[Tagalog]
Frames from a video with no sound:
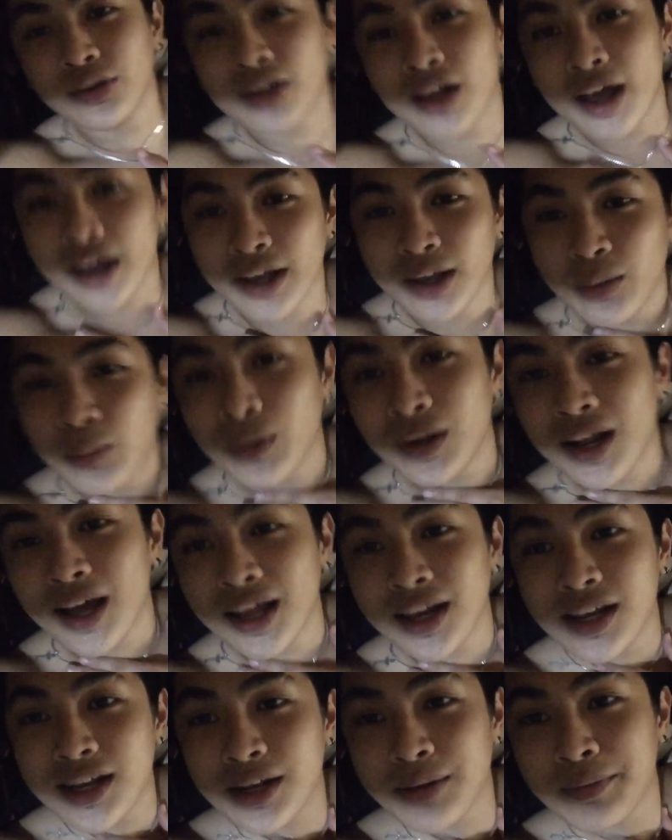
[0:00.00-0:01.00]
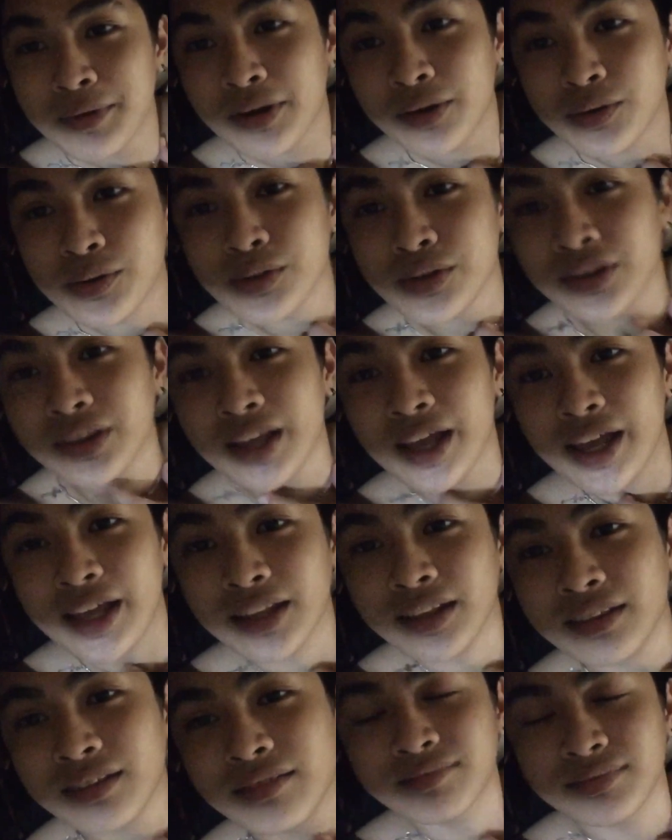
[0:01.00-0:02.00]
Dahil wala na namang
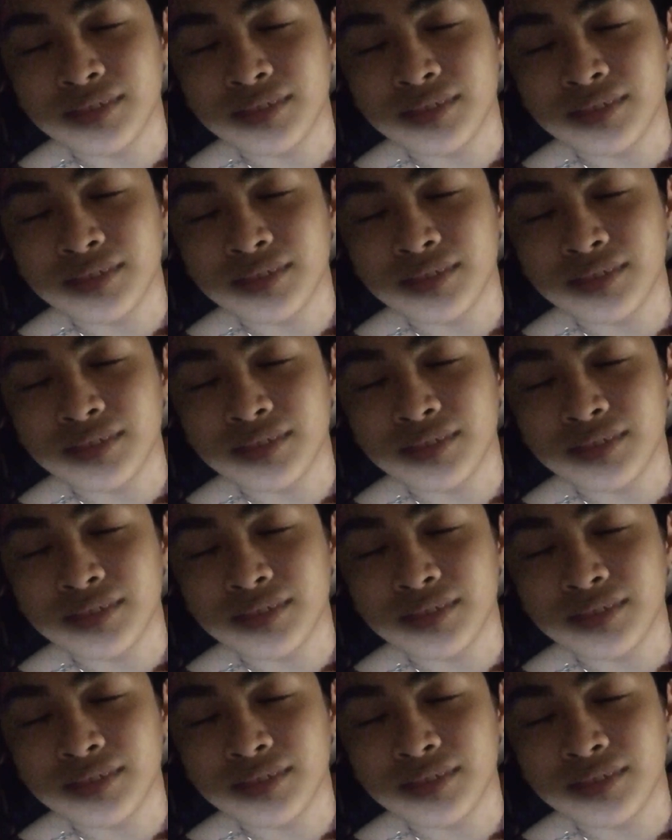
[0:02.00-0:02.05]
content,